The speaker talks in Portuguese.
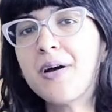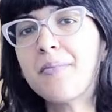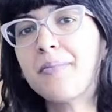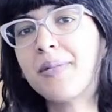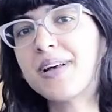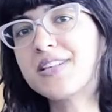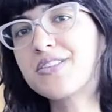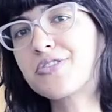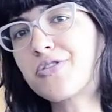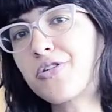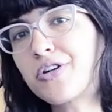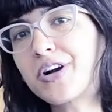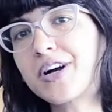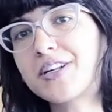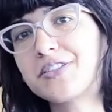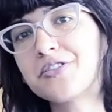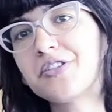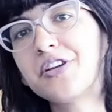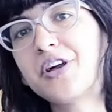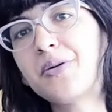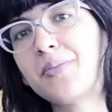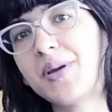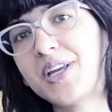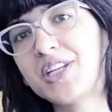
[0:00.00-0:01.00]
mas que
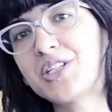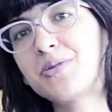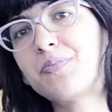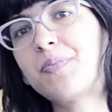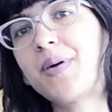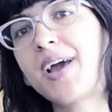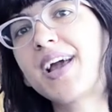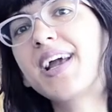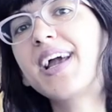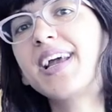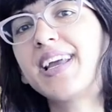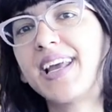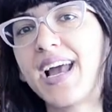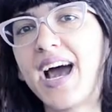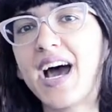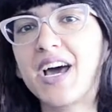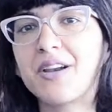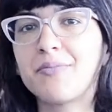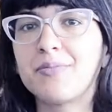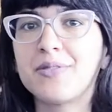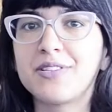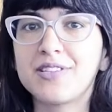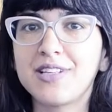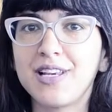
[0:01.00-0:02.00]
ocasionalmente pega em
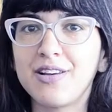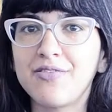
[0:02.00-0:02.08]
armas.